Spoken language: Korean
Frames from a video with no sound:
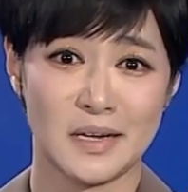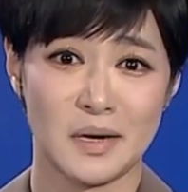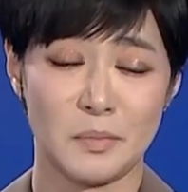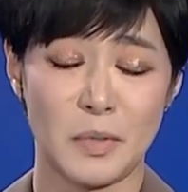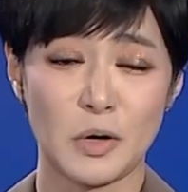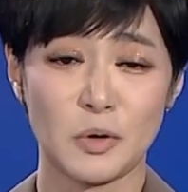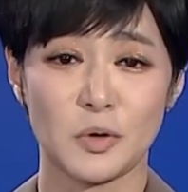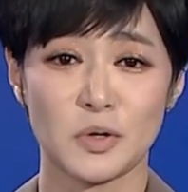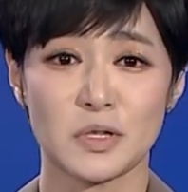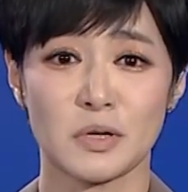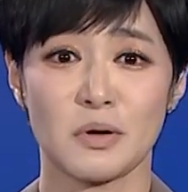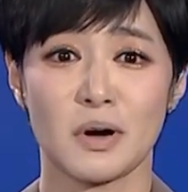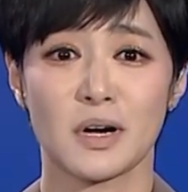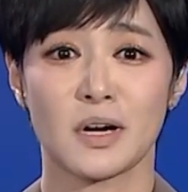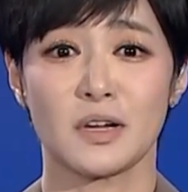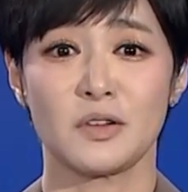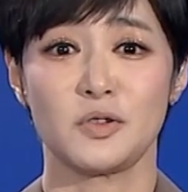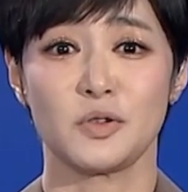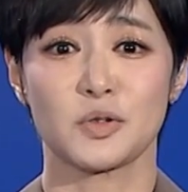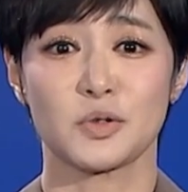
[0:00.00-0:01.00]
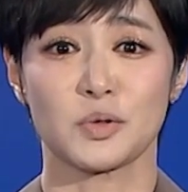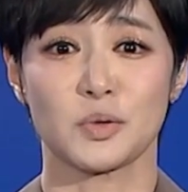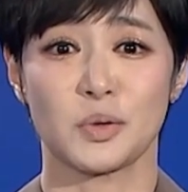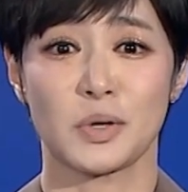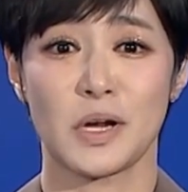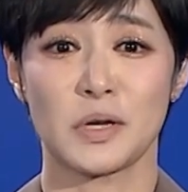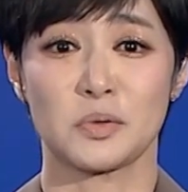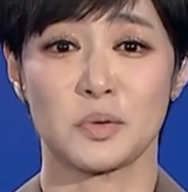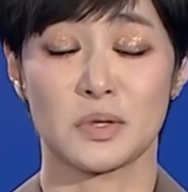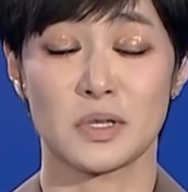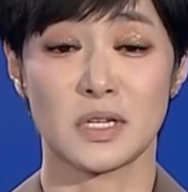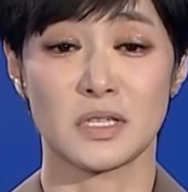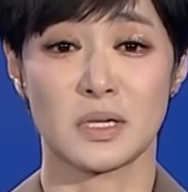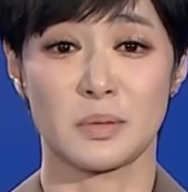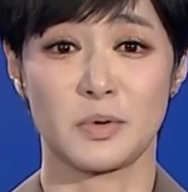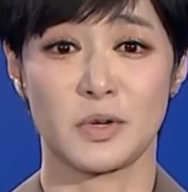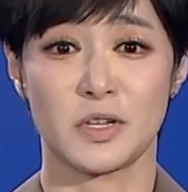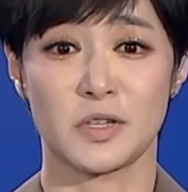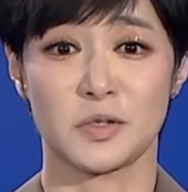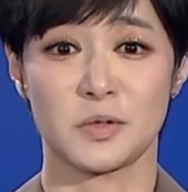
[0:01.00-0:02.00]
빠르고 정확한 뉴스로 계속
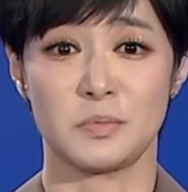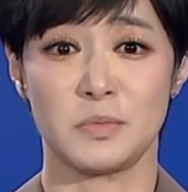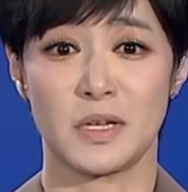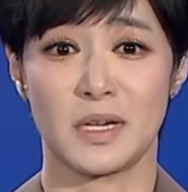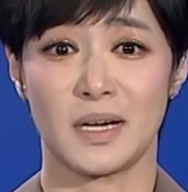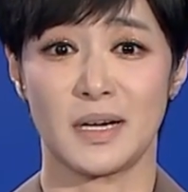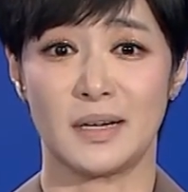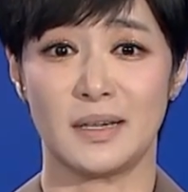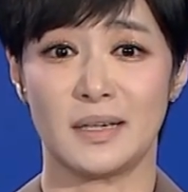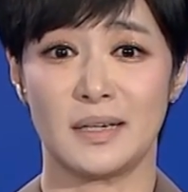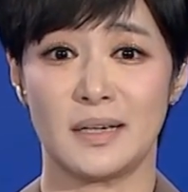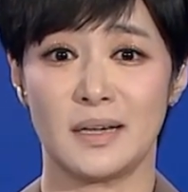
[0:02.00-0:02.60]
찾아뵙겠습니다.